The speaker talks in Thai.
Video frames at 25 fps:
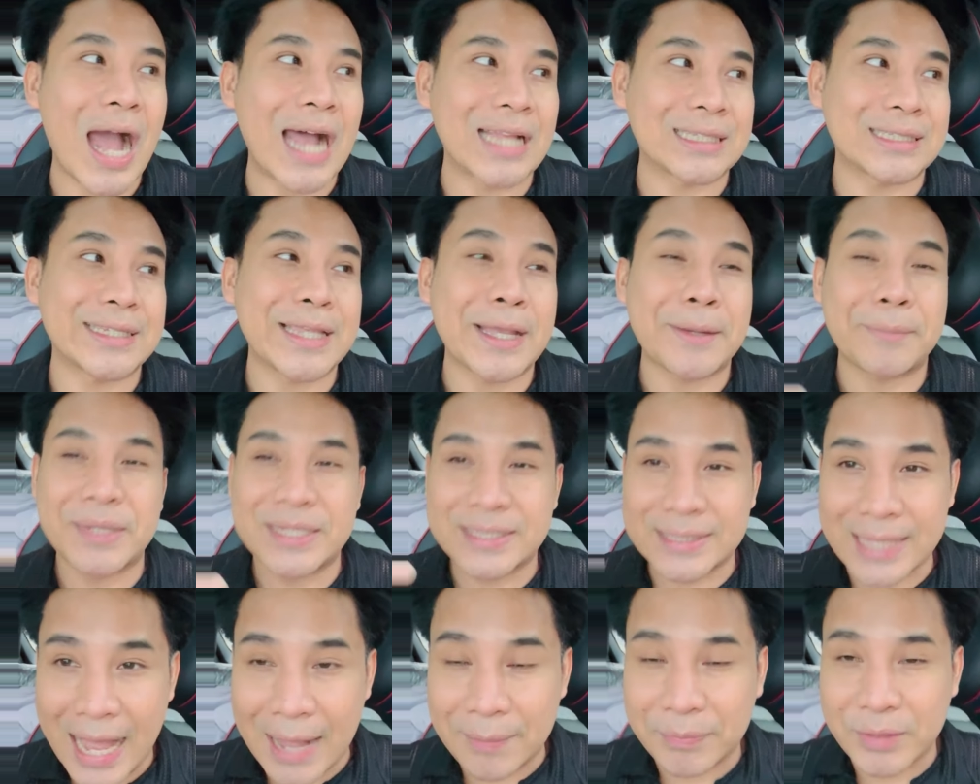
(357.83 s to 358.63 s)
อาจจะยังไม่
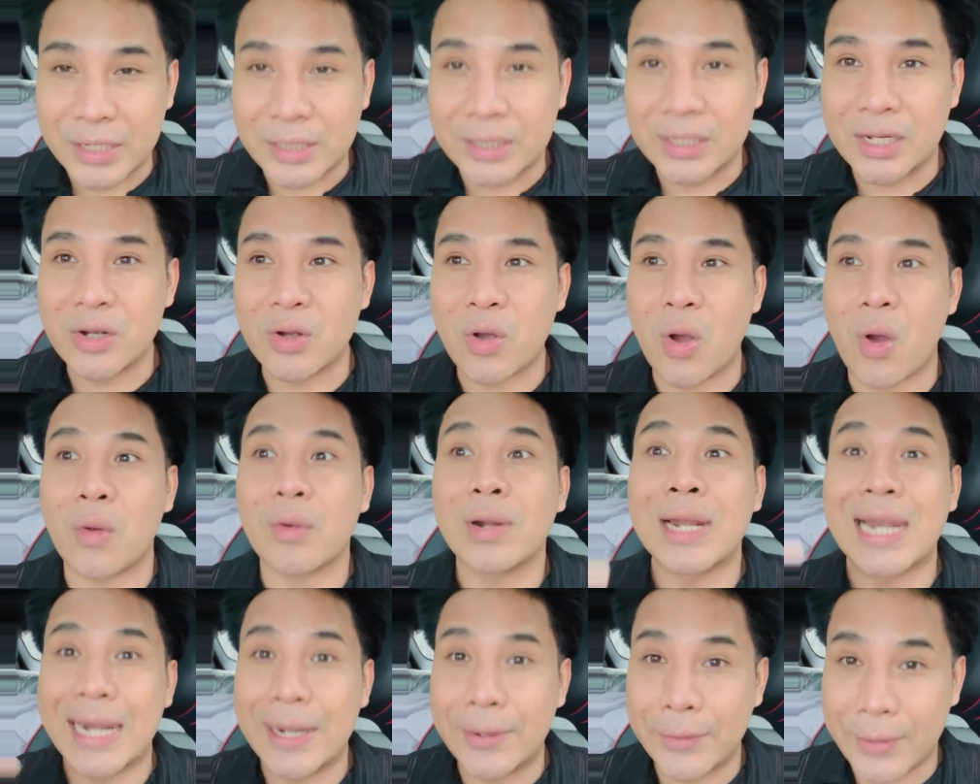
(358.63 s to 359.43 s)
ทราบในเรื่องของ
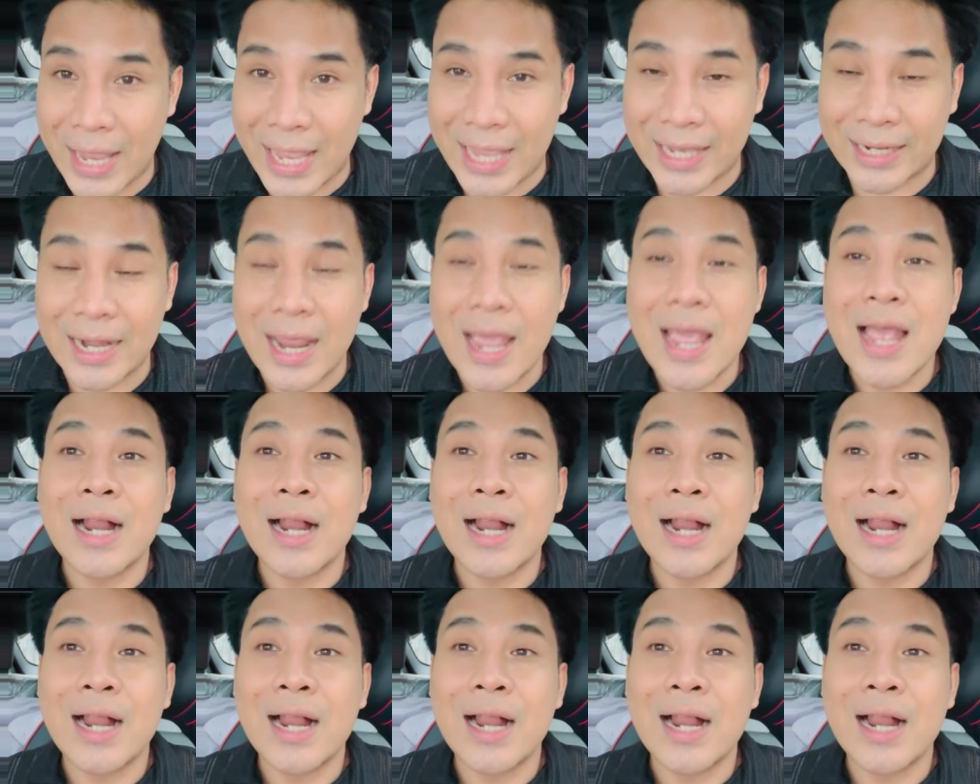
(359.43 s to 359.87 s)
เรท